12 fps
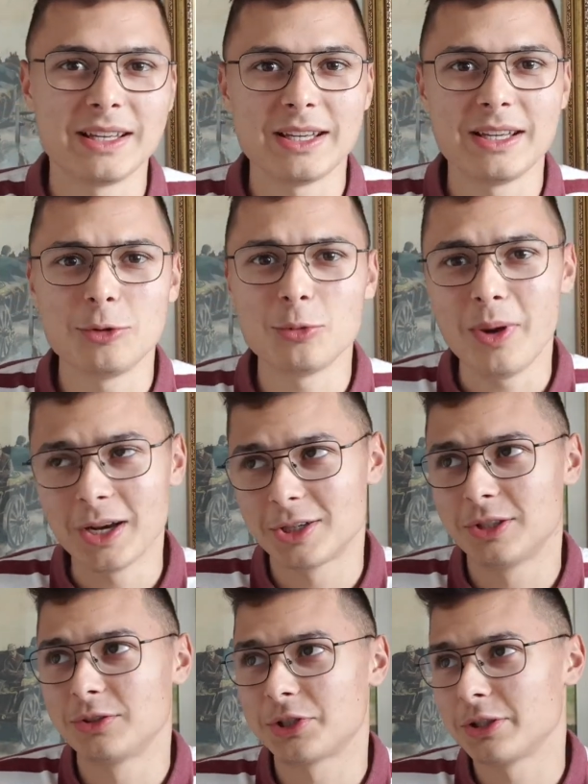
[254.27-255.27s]
i
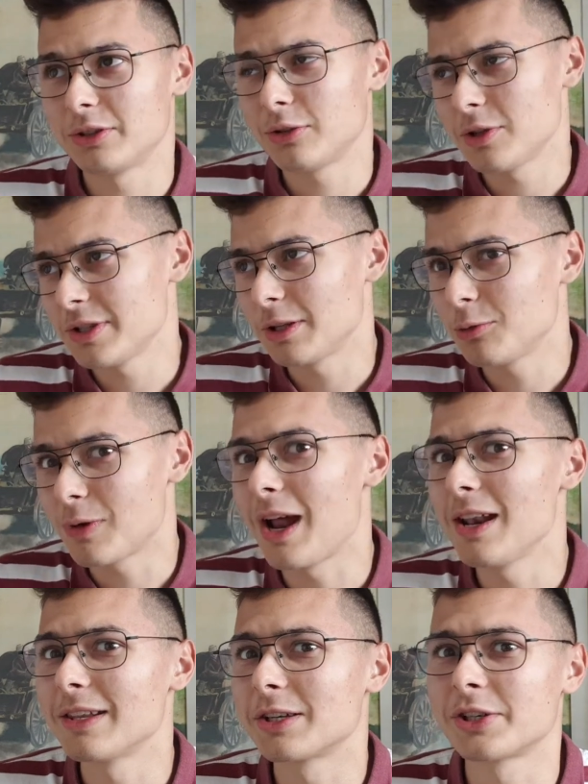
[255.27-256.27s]
tłumaczy, że to jest
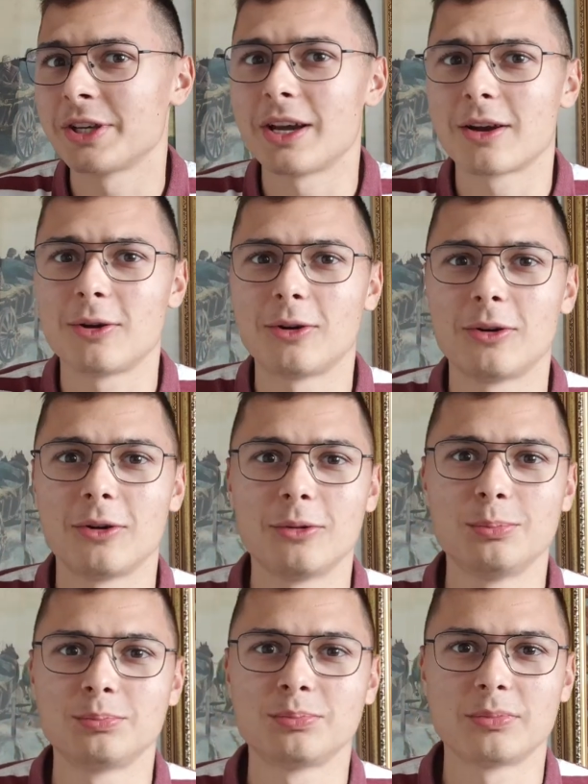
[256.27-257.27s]
naturalne, że
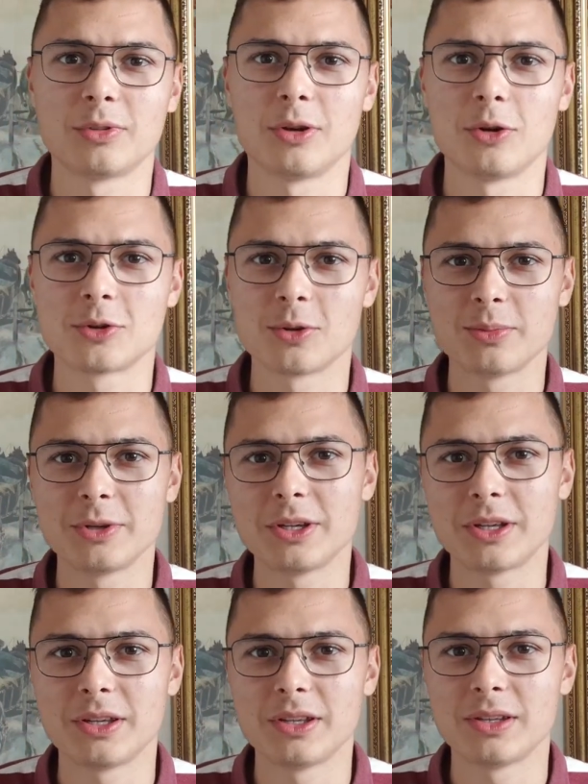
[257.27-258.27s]
jako
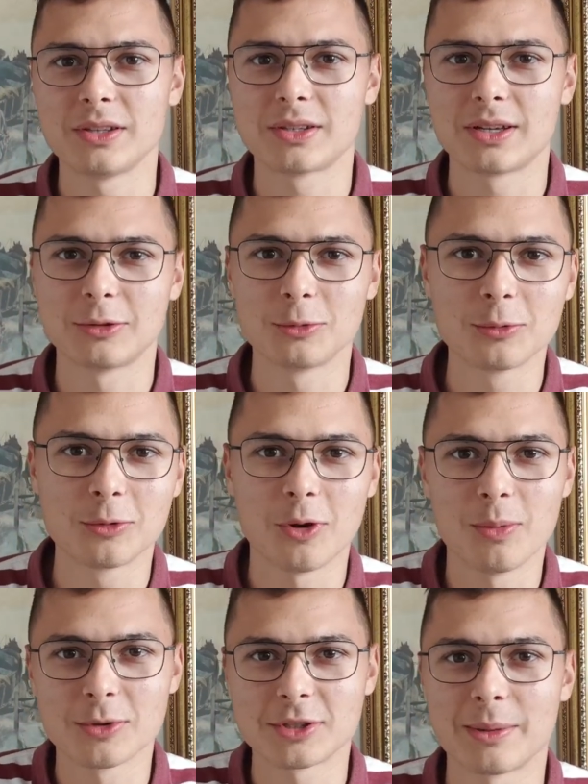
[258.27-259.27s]
osobniki z gatunku
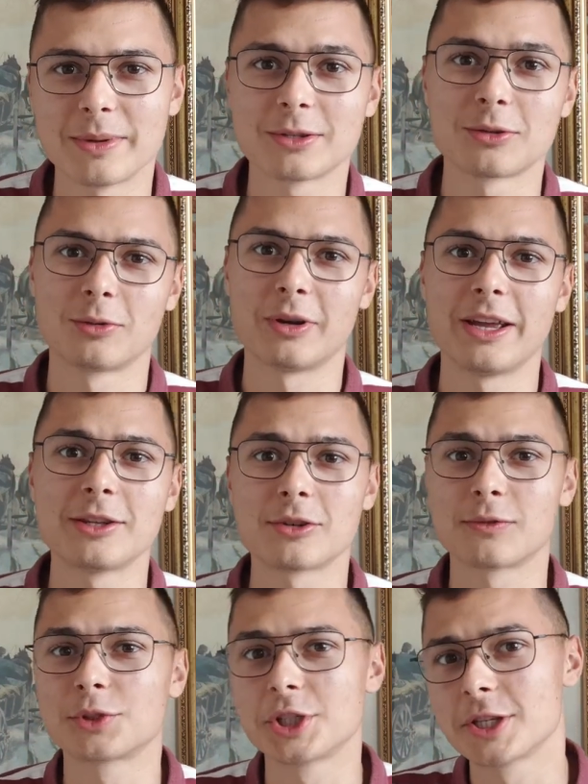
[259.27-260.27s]
Homo sapiens, które
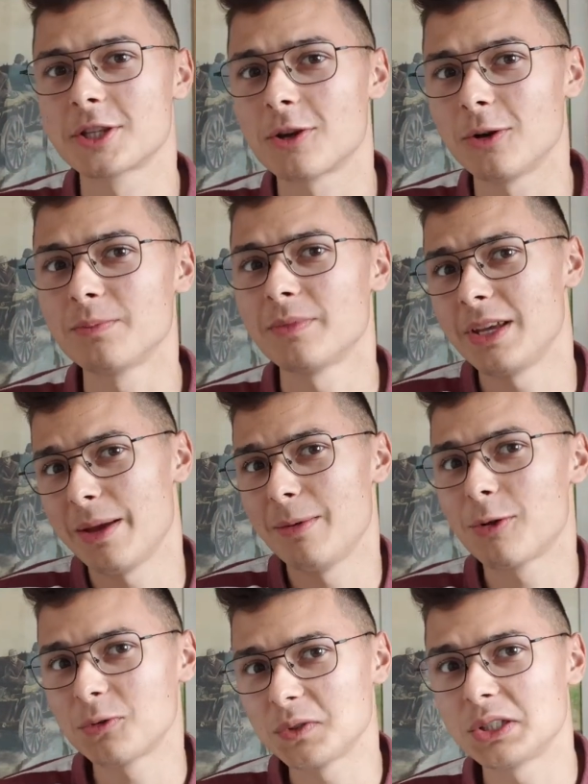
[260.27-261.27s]
jedzą wszystko,
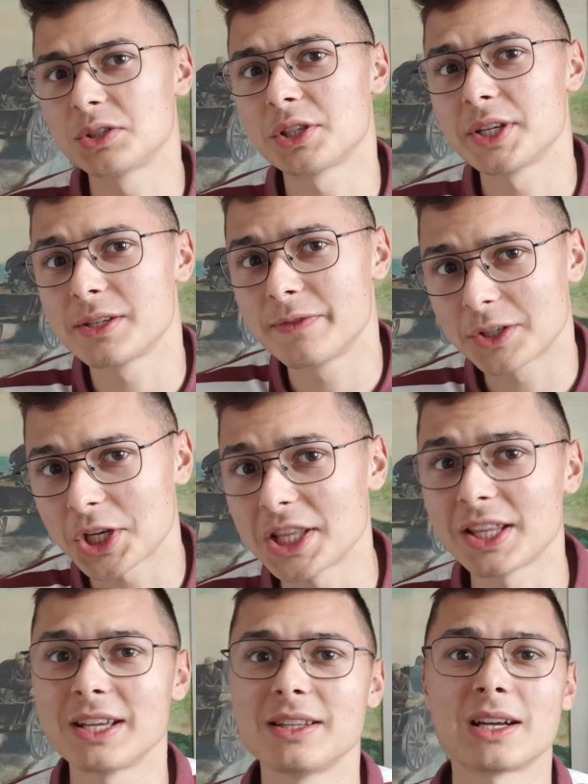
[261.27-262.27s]
jemy również
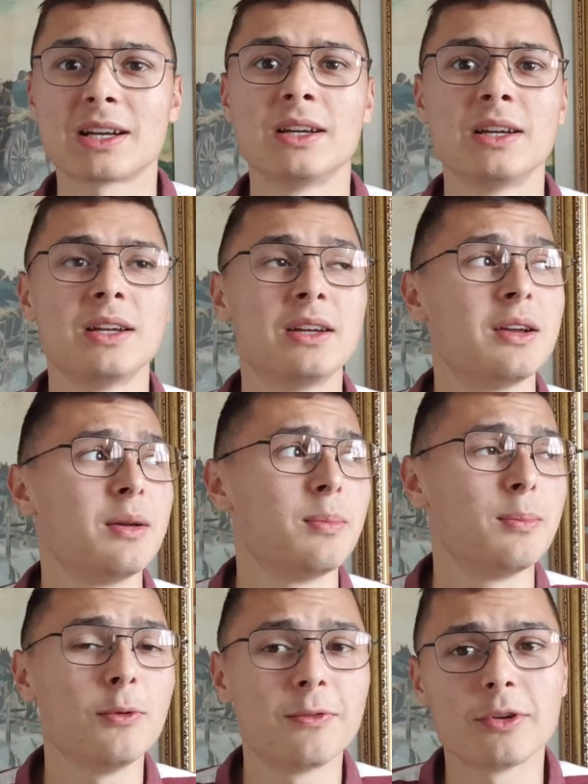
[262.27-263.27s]
zwierzęta, jednak
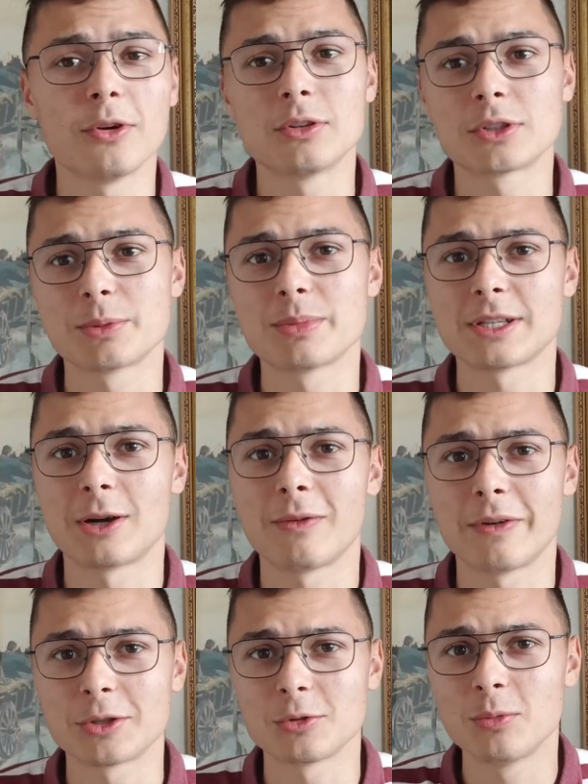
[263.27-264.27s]
Mówi on, żeby
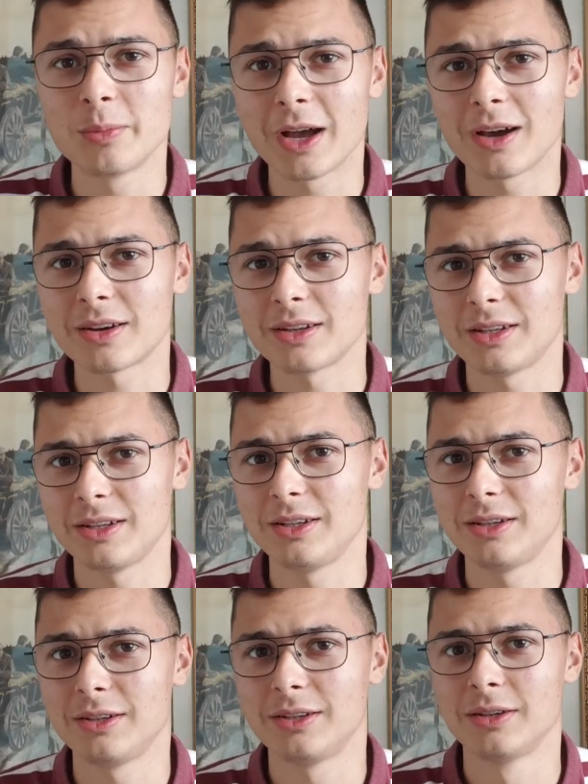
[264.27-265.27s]
zachować umiar
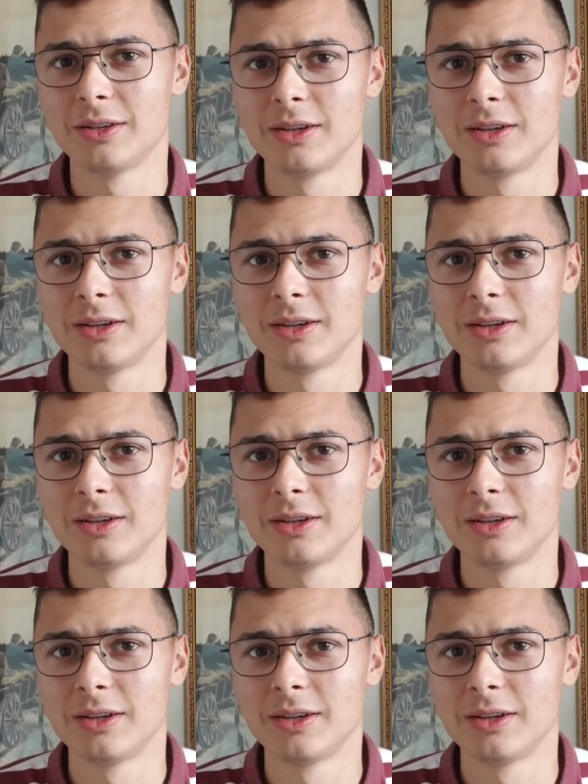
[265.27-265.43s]
i